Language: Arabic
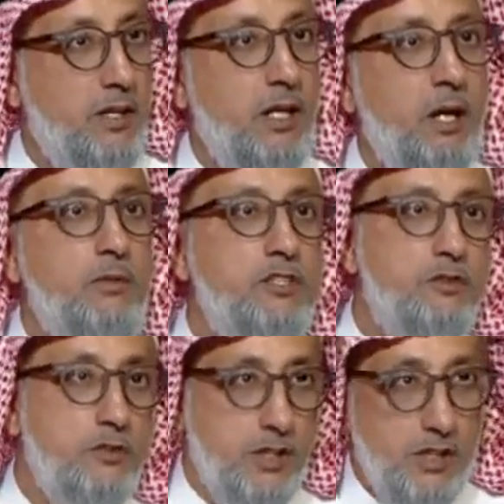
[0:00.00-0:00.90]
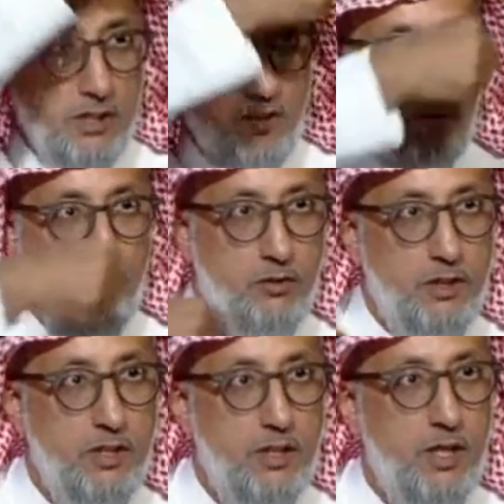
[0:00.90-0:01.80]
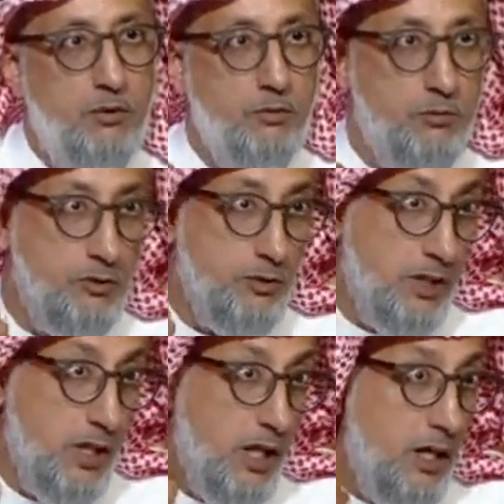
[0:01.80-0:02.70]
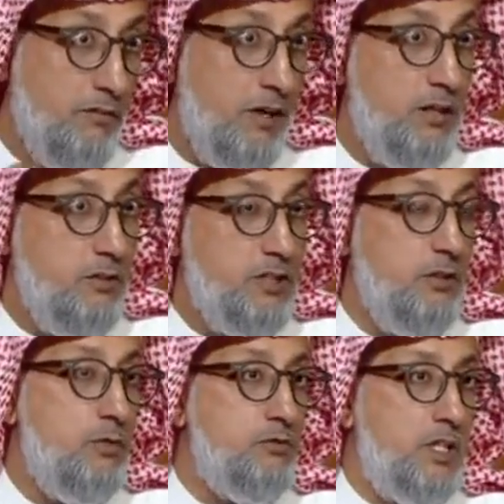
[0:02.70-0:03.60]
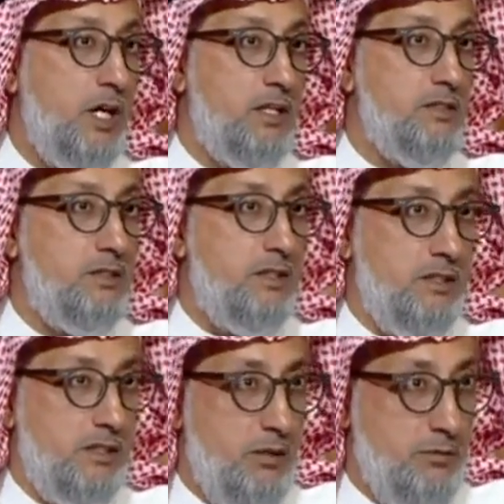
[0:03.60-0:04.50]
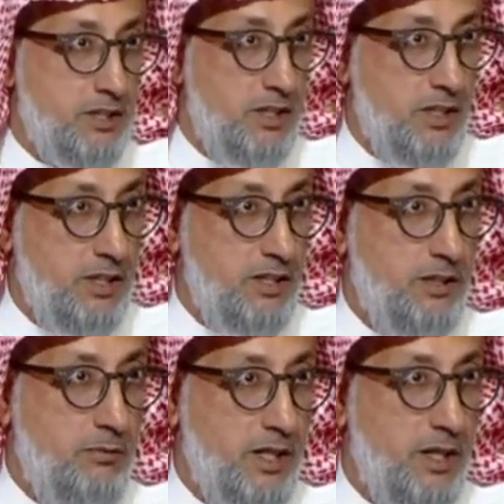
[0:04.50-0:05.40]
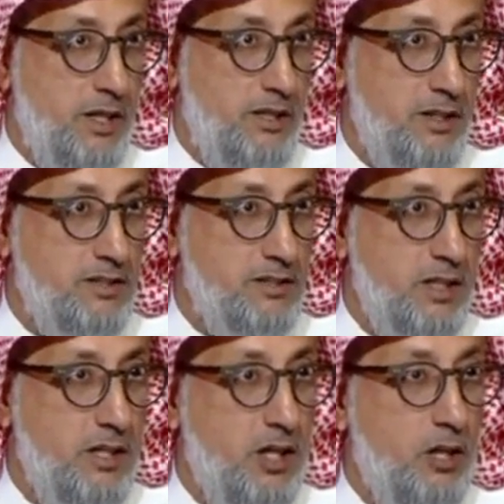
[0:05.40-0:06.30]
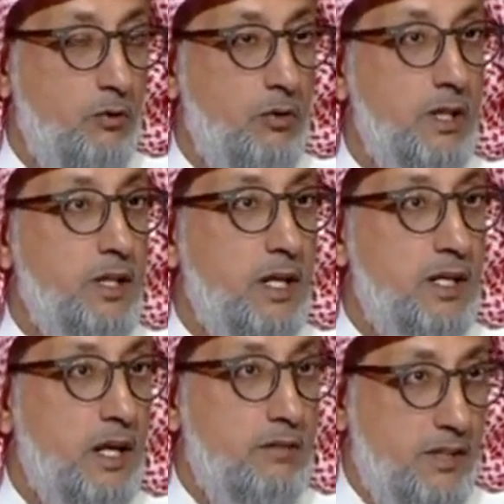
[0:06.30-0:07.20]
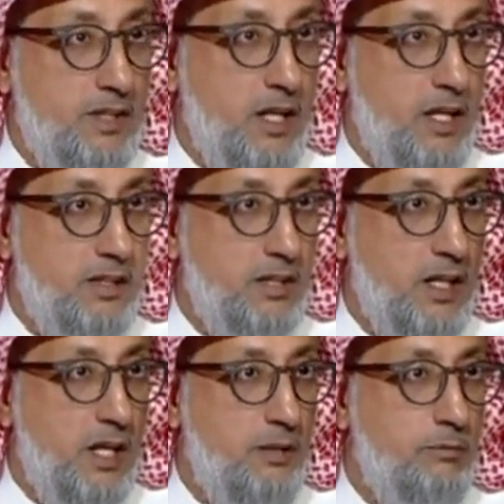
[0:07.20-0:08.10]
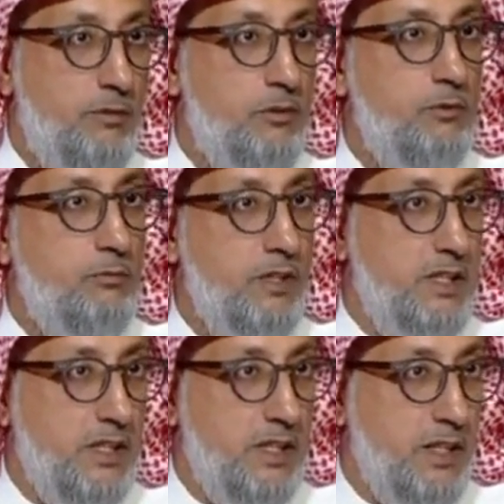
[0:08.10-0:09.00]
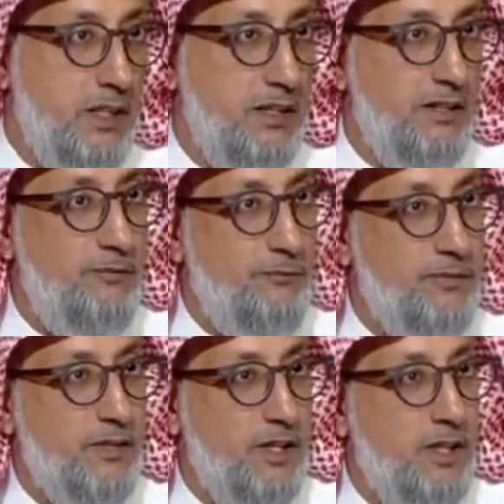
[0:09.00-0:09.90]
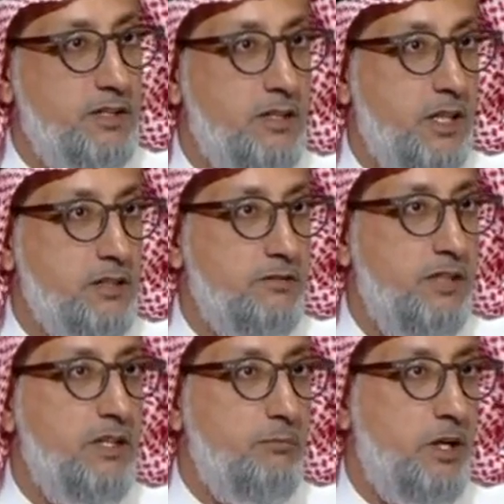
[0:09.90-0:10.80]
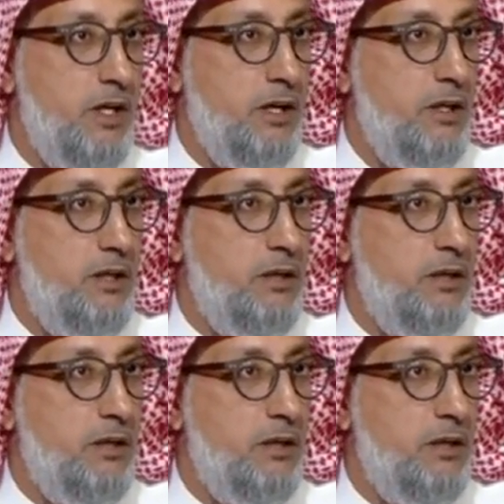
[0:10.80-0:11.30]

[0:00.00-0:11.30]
الحبل السري يلتف حول ذا ويموتون فهذا اللي سووا جهاز تلبسه المرأة زين وإذا ضعفت دقات القلب يقوم يدق الجهاز فينبهها